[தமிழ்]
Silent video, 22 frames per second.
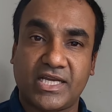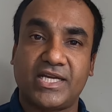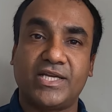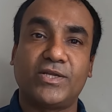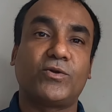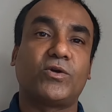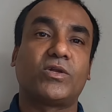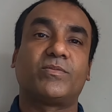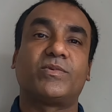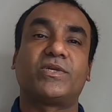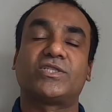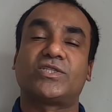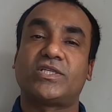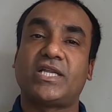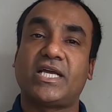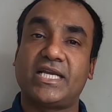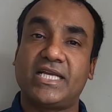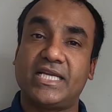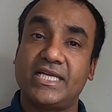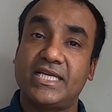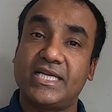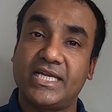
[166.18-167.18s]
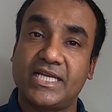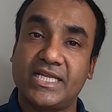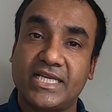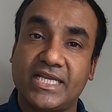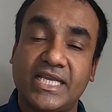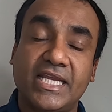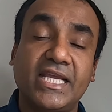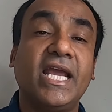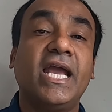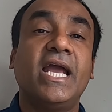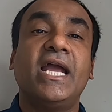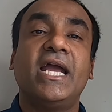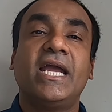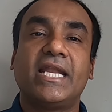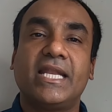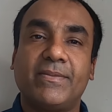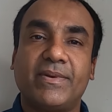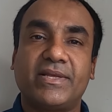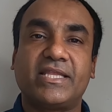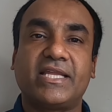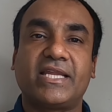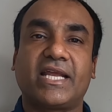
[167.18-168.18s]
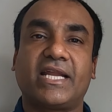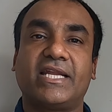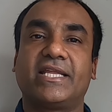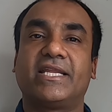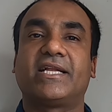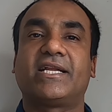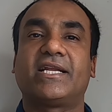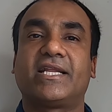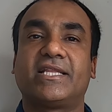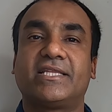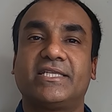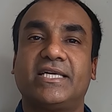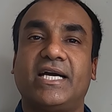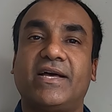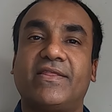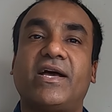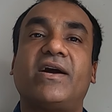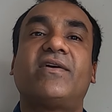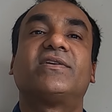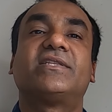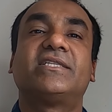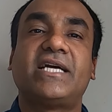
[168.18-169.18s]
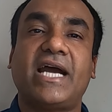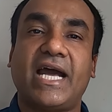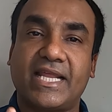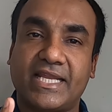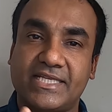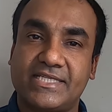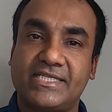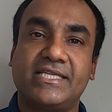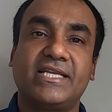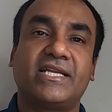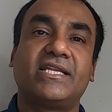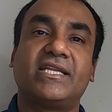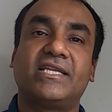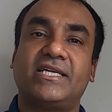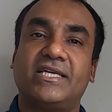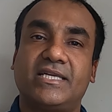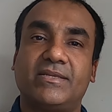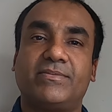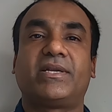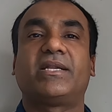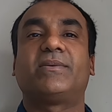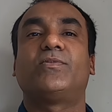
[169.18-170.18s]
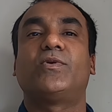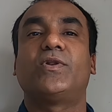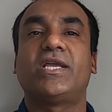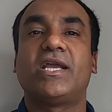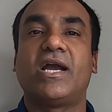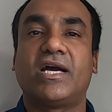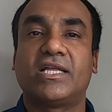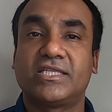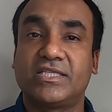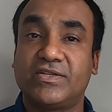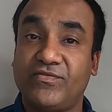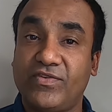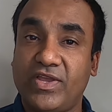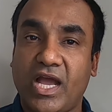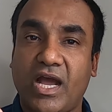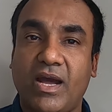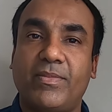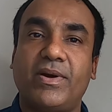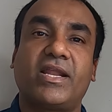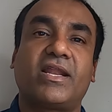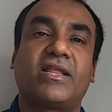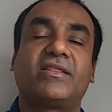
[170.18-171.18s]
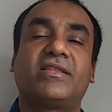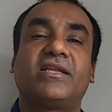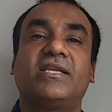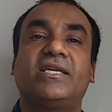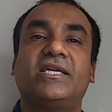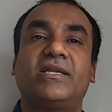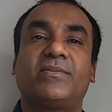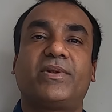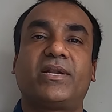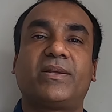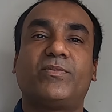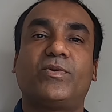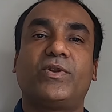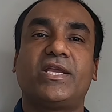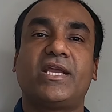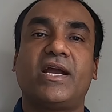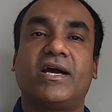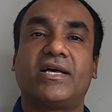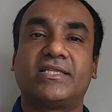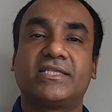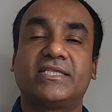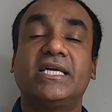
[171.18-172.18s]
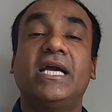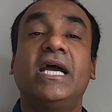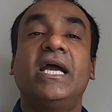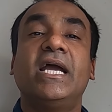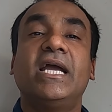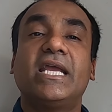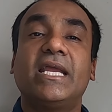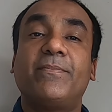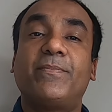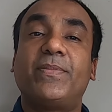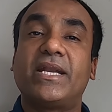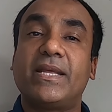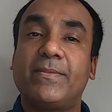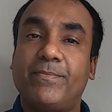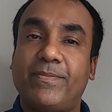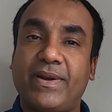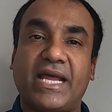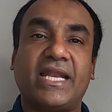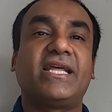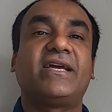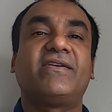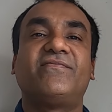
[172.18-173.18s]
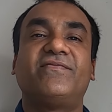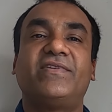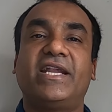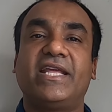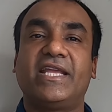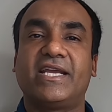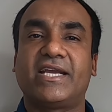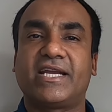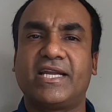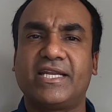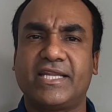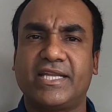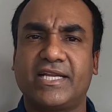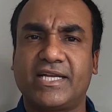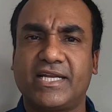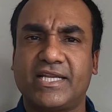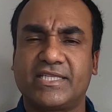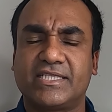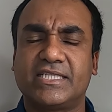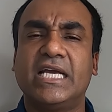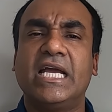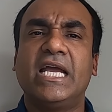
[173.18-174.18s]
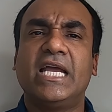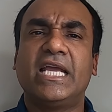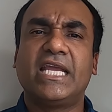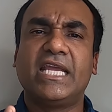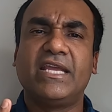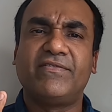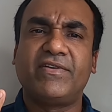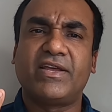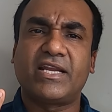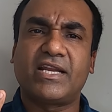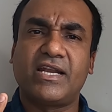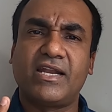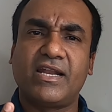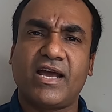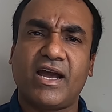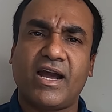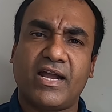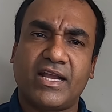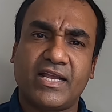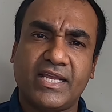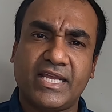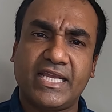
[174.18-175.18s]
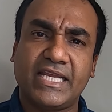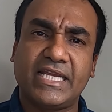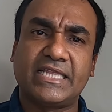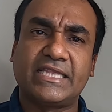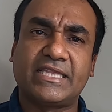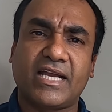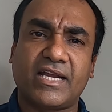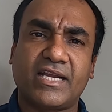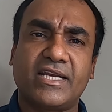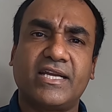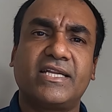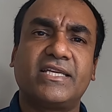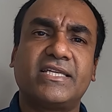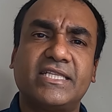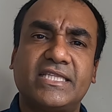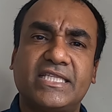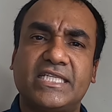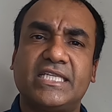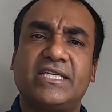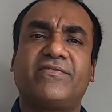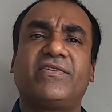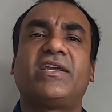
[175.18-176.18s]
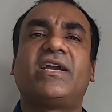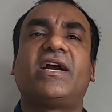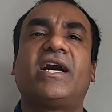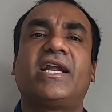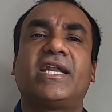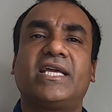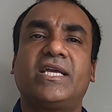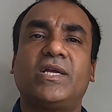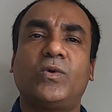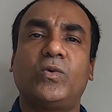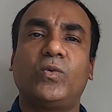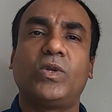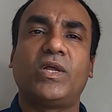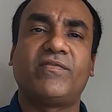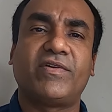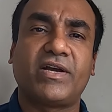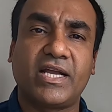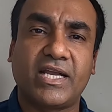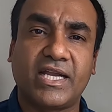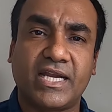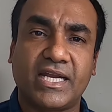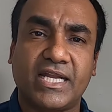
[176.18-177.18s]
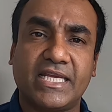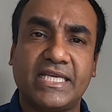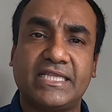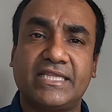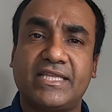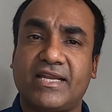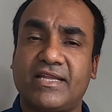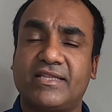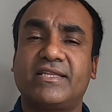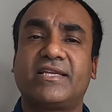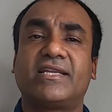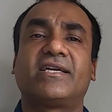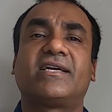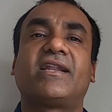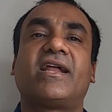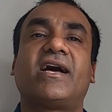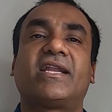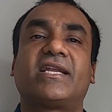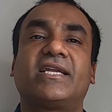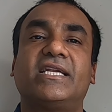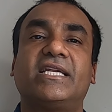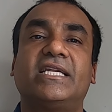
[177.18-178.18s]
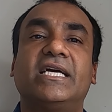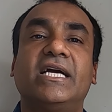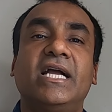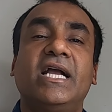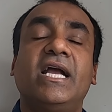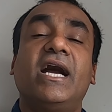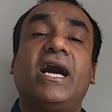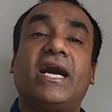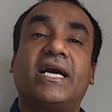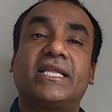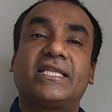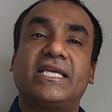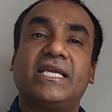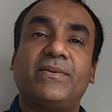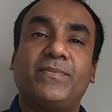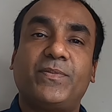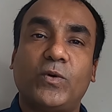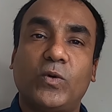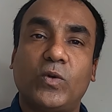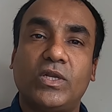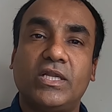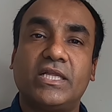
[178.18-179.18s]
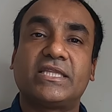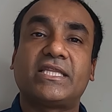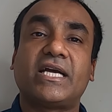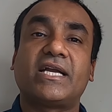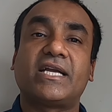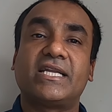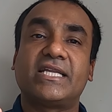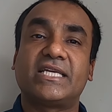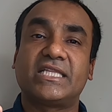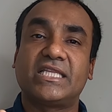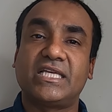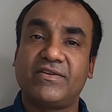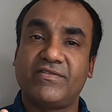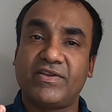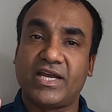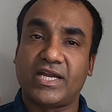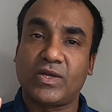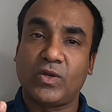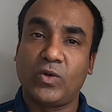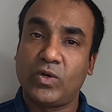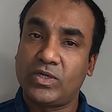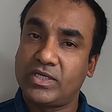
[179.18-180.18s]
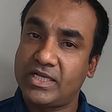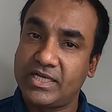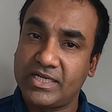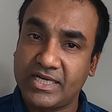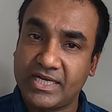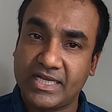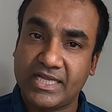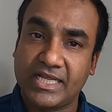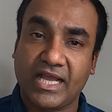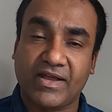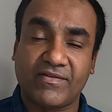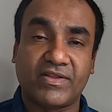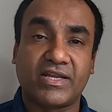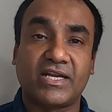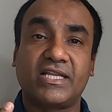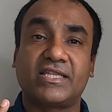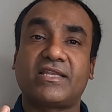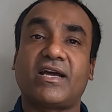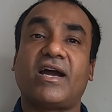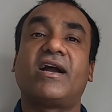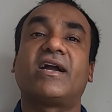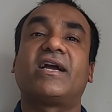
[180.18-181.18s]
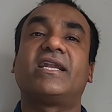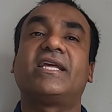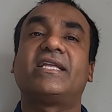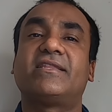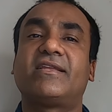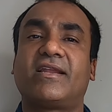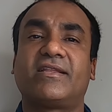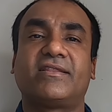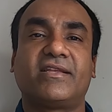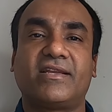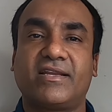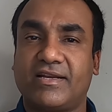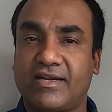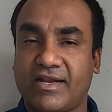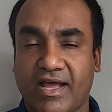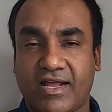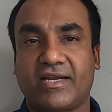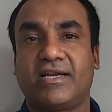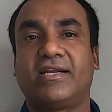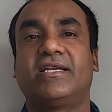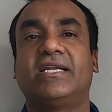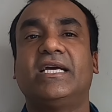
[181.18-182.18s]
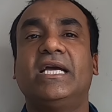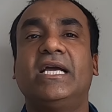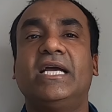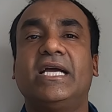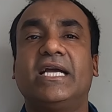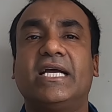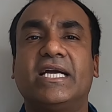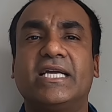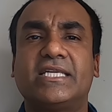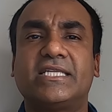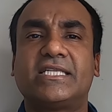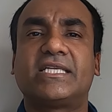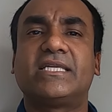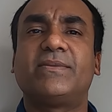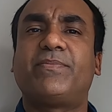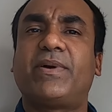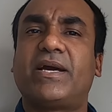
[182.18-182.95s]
விசா எடுக்கணும்னு சொன்னால் எங்களுக்கே நிபந்தனைகள் இருக்கிறது அதாவது அரசியலில் ஈடுபட முடியாது வியாபாரத்தில் ஈடுபட முடியாது இப்படி பல விடயங்கள் இருக்கிறது இவர்கள் அங்கே தங்களுக்கு தேவையான உணவகங்களை திறந்திருக்கிறார்கள் அதே போல் தங்களுக்கு தேவையான ஹோட்டல்களை அவர்கள் தாங்களே திறந்திருக்கிறார்கள் என்று